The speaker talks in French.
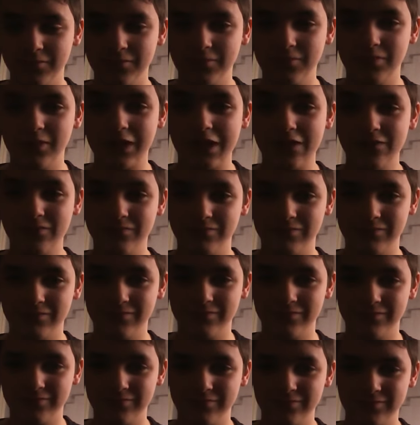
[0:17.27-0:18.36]
Bref,
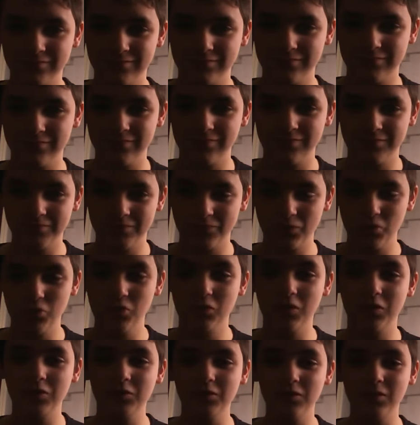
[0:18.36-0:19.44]

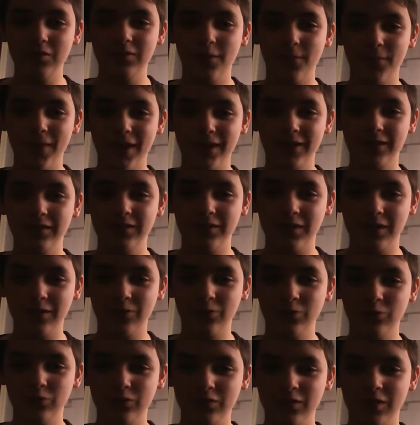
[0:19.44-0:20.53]
aujourd'hui on va parler de quelque
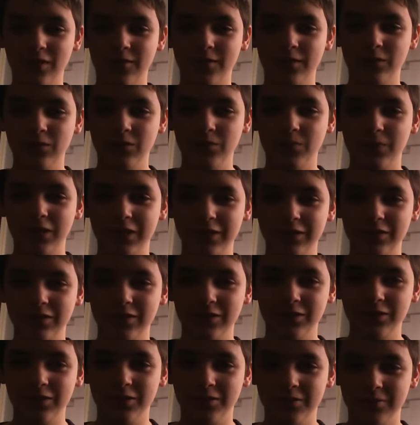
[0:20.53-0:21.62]
chose avec une
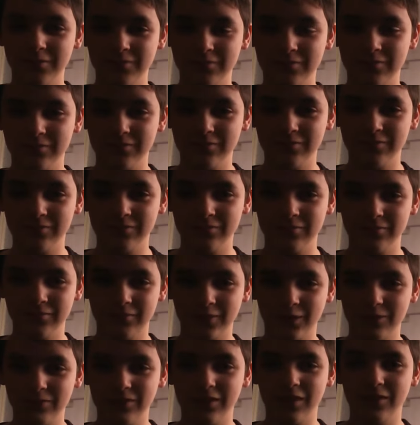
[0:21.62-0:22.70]
personne
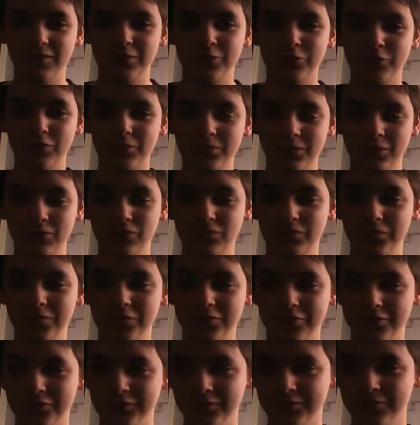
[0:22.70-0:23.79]
que vous avez sûrement vue,
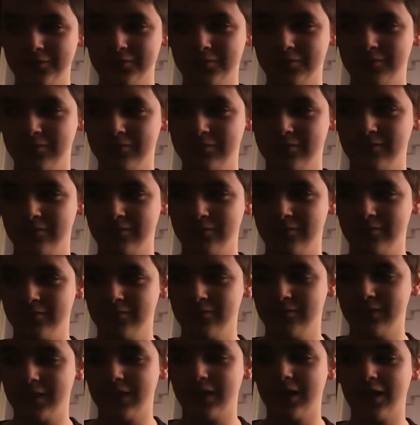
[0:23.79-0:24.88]

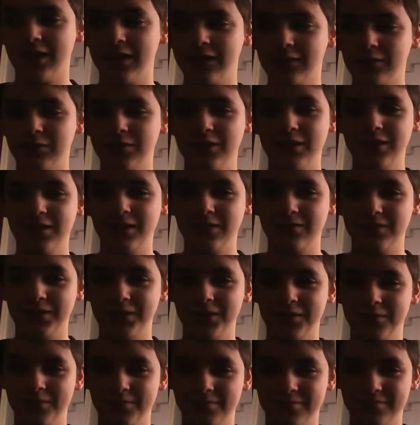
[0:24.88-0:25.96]
qui a raconté sa
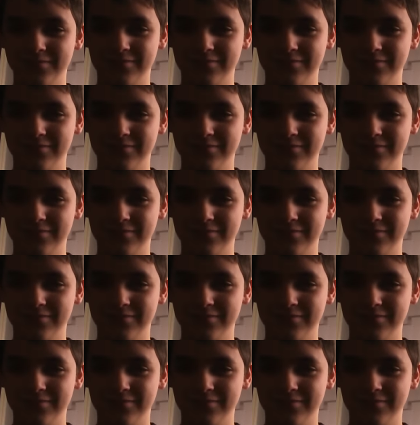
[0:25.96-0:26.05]
vie,